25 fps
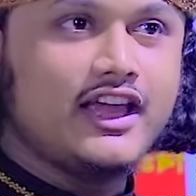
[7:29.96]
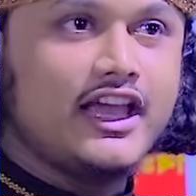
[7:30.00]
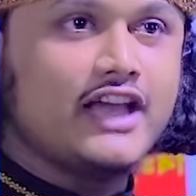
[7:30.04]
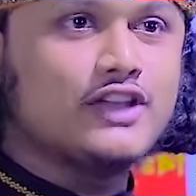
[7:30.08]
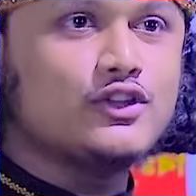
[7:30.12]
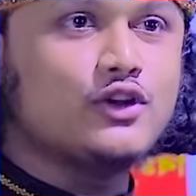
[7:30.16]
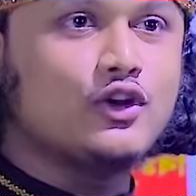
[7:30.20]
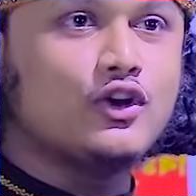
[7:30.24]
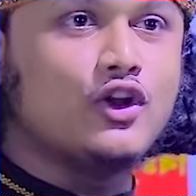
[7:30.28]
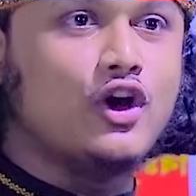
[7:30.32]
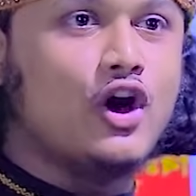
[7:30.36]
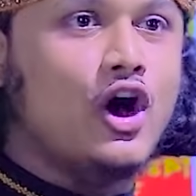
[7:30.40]

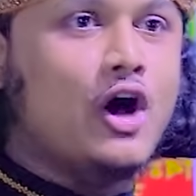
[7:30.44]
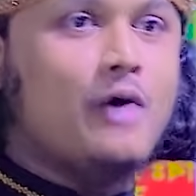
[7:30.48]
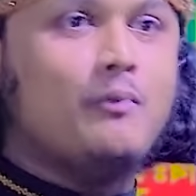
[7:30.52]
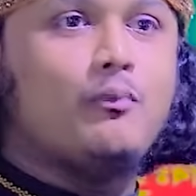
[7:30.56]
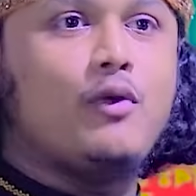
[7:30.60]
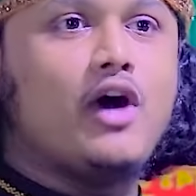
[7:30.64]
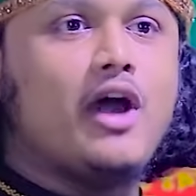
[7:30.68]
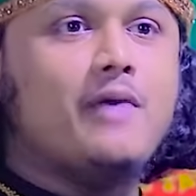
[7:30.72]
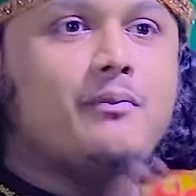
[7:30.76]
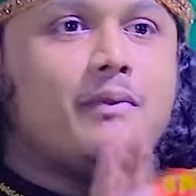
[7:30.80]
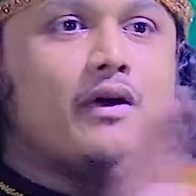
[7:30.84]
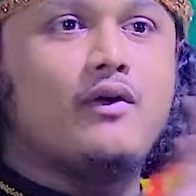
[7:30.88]
এজন্য
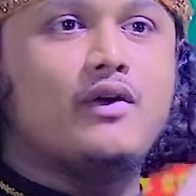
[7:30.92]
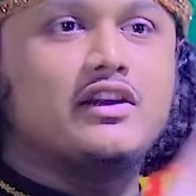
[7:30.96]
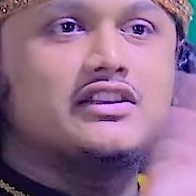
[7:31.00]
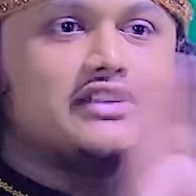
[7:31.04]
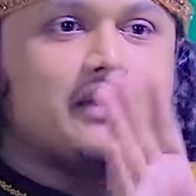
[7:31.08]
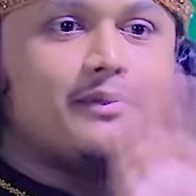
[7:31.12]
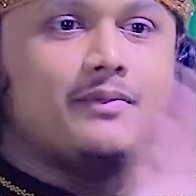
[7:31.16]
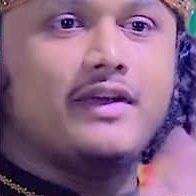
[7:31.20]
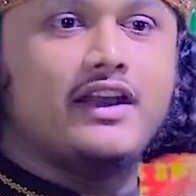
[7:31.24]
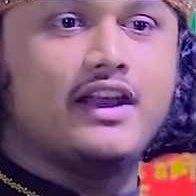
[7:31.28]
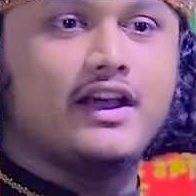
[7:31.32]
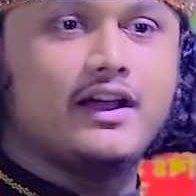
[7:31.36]
ভয় পাওয়া
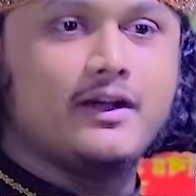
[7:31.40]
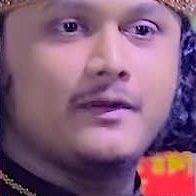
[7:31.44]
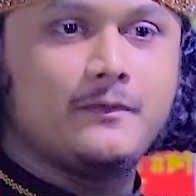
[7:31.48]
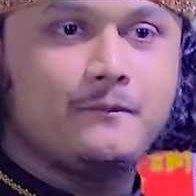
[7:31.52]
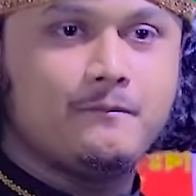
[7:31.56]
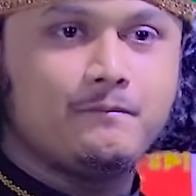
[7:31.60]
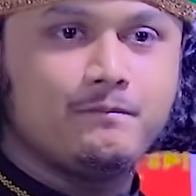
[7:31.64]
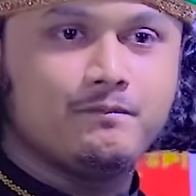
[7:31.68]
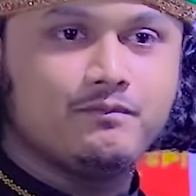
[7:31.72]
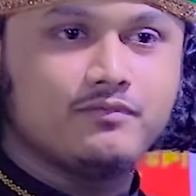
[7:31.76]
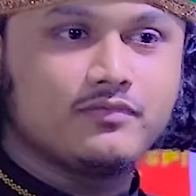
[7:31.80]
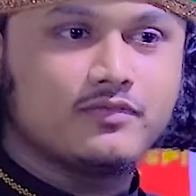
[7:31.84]
যাবে না
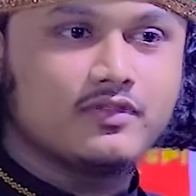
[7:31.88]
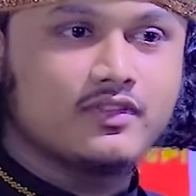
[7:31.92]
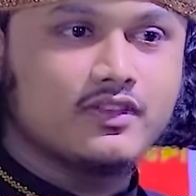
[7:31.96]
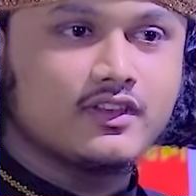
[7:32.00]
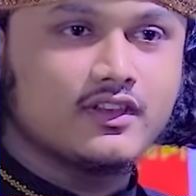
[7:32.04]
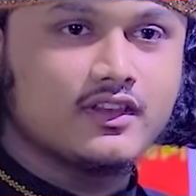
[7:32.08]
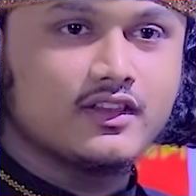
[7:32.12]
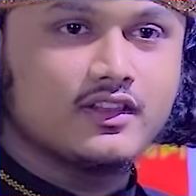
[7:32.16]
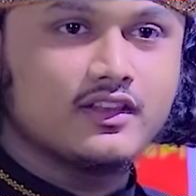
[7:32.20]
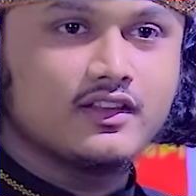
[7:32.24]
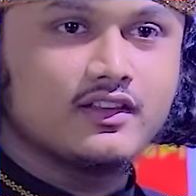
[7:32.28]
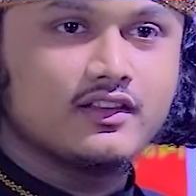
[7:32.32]

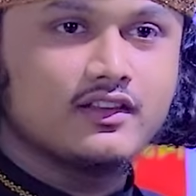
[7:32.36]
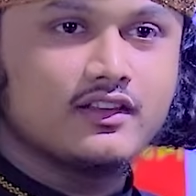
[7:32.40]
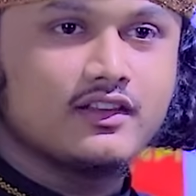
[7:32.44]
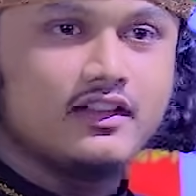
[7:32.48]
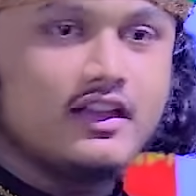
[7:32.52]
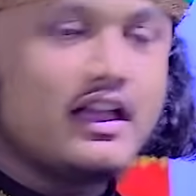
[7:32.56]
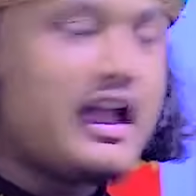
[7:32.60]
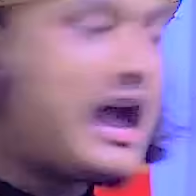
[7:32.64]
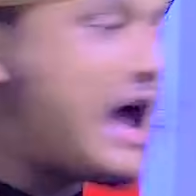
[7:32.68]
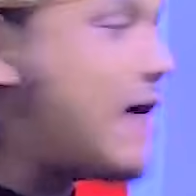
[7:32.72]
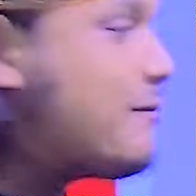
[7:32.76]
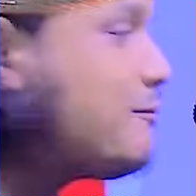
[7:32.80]

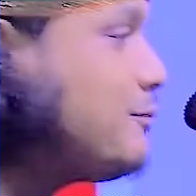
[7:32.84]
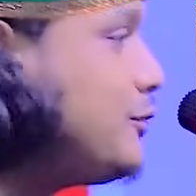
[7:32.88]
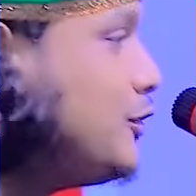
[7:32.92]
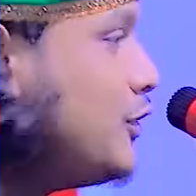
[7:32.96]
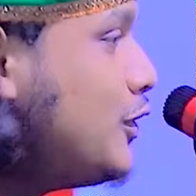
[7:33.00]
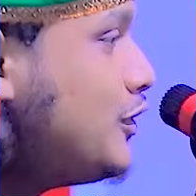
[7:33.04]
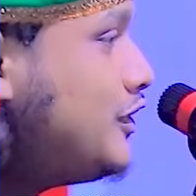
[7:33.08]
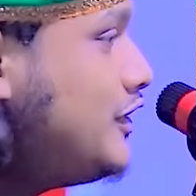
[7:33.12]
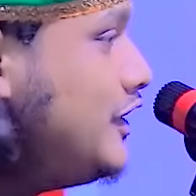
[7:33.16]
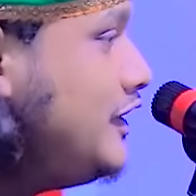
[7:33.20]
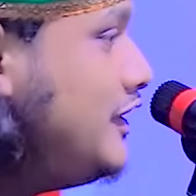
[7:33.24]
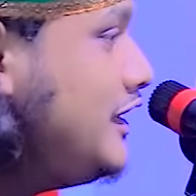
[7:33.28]

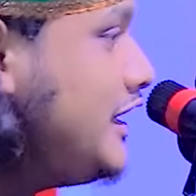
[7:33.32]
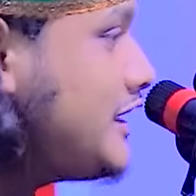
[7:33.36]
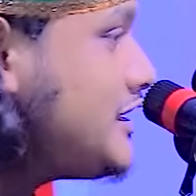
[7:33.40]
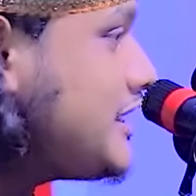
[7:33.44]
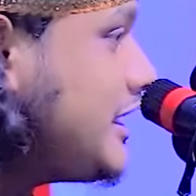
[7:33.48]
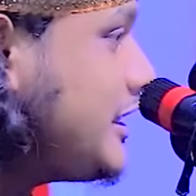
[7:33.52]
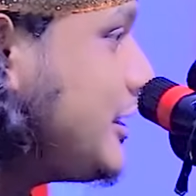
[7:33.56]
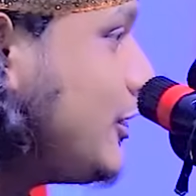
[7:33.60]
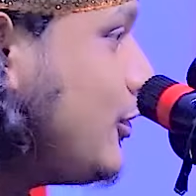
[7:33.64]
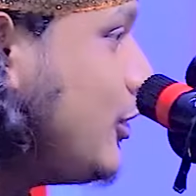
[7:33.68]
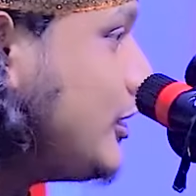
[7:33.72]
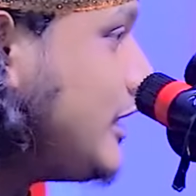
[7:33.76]
আপনিও জিনদের
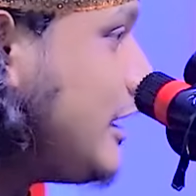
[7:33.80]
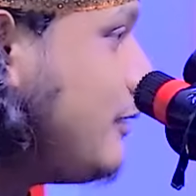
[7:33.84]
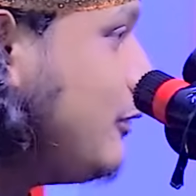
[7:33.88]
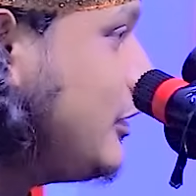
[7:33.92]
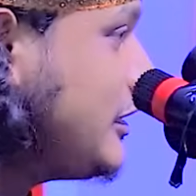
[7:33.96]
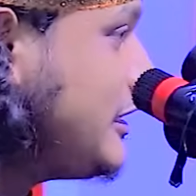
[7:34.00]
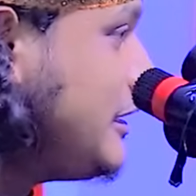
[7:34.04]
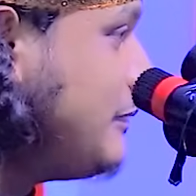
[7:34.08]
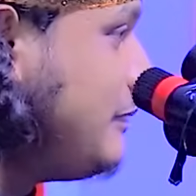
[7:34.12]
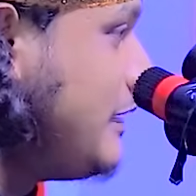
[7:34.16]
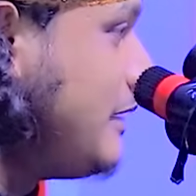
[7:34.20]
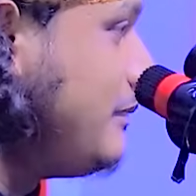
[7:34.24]
সাথে কথা
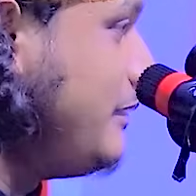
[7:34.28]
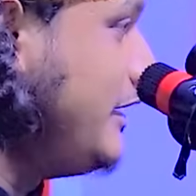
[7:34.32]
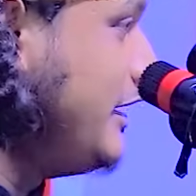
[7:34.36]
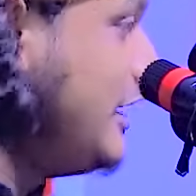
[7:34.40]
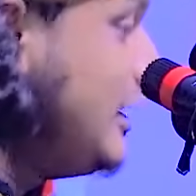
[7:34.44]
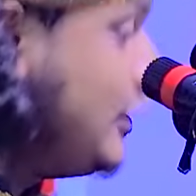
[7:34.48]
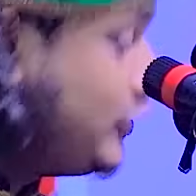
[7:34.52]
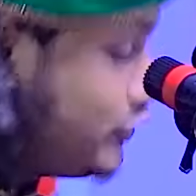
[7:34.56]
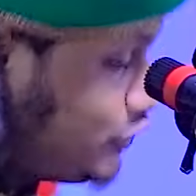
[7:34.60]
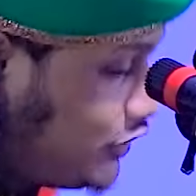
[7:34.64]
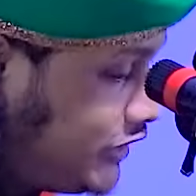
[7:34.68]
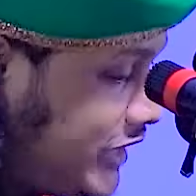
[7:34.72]
বলতে পারবেন
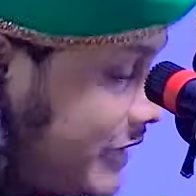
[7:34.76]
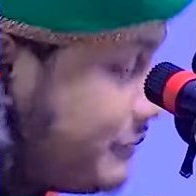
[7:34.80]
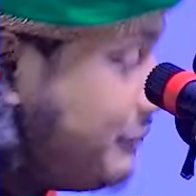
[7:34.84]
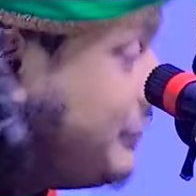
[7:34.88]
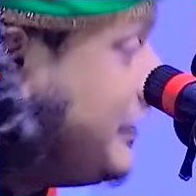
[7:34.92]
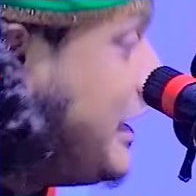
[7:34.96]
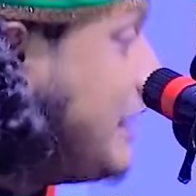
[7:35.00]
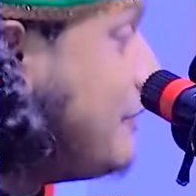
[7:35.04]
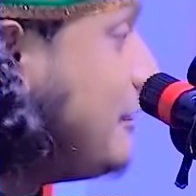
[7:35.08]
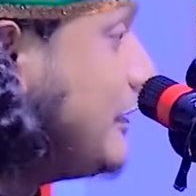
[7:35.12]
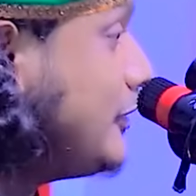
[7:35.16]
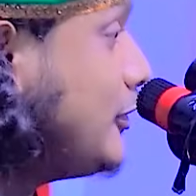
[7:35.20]
যদি
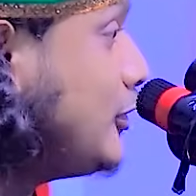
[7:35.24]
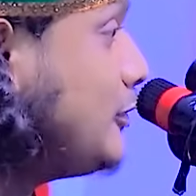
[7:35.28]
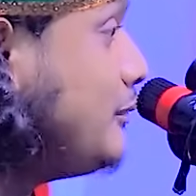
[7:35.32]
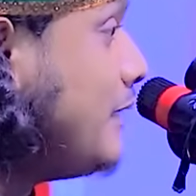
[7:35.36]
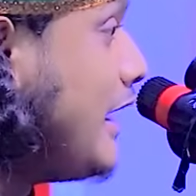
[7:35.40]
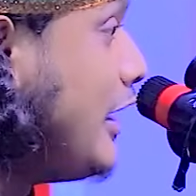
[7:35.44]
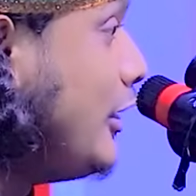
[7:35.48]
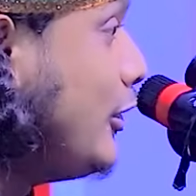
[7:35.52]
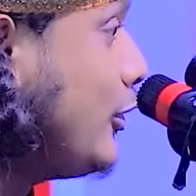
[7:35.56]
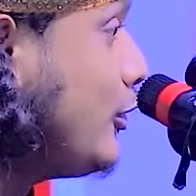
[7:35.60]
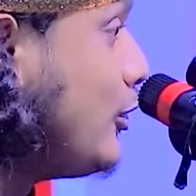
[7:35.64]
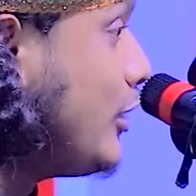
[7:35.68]
আপনি আবাদত
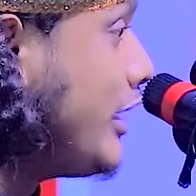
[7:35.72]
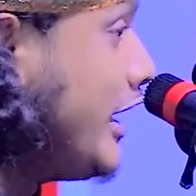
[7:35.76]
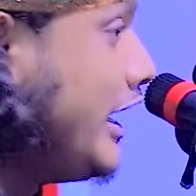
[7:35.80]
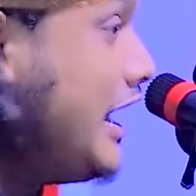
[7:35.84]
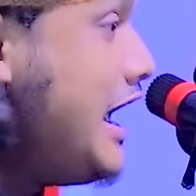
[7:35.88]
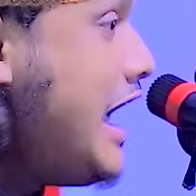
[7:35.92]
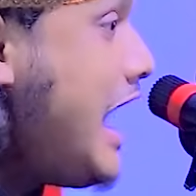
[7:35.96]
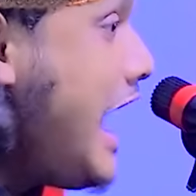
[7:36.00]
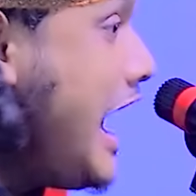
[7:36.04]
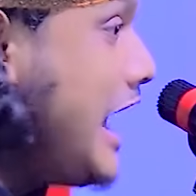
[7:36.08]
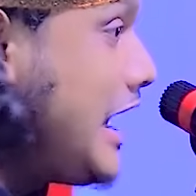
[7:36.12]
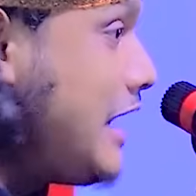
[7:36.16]
ভালো করেন
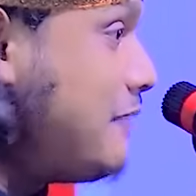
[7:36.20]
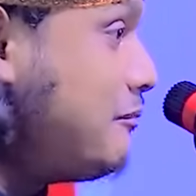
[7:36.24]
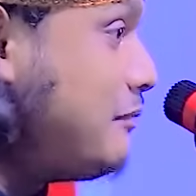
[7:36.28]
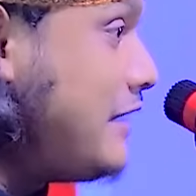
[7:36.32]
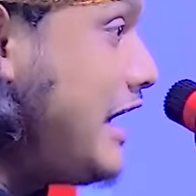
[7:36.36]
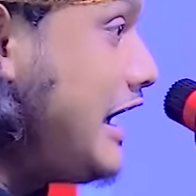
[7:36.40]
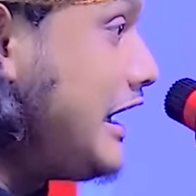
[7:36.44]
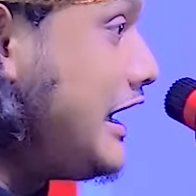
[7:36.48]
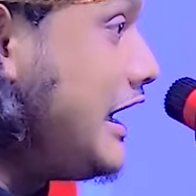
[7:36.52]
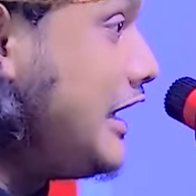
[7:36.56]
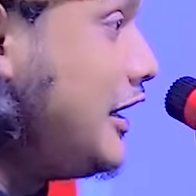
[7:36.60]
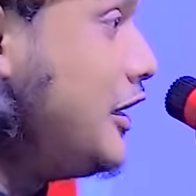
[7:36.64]
হারাম
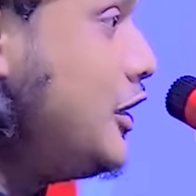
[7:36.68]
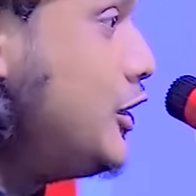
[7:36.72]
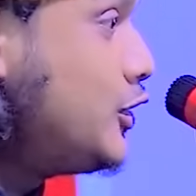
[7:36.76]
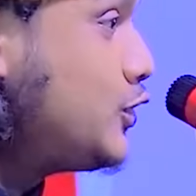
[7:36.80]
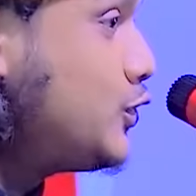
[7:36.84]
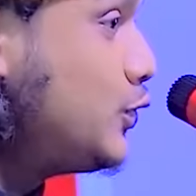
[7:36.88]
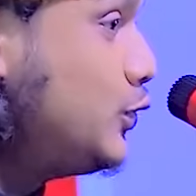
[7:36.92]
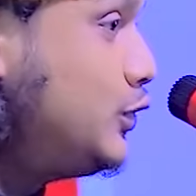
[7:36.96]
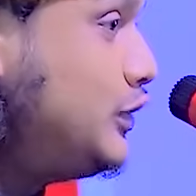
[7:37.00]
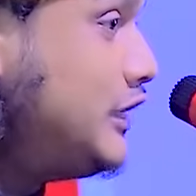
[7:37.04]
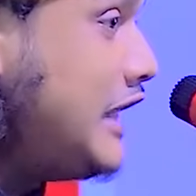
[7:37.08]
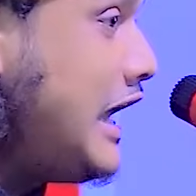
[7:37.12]
না খান
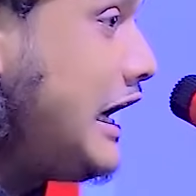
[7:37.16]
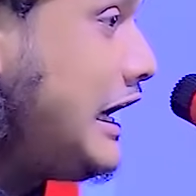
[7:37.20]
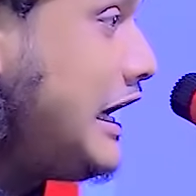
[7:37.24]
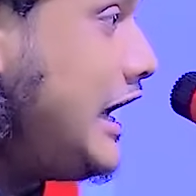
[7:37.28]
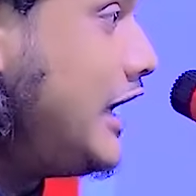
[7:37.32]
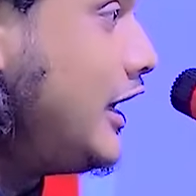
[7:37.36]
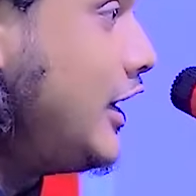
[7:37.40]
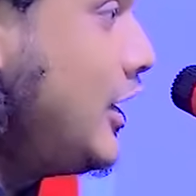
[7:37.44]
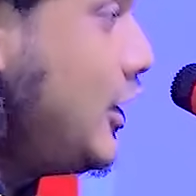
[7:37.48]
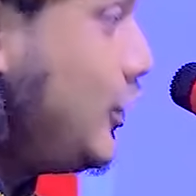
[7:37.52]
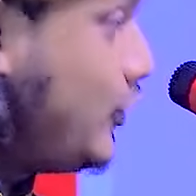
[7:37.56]
সুদ না খান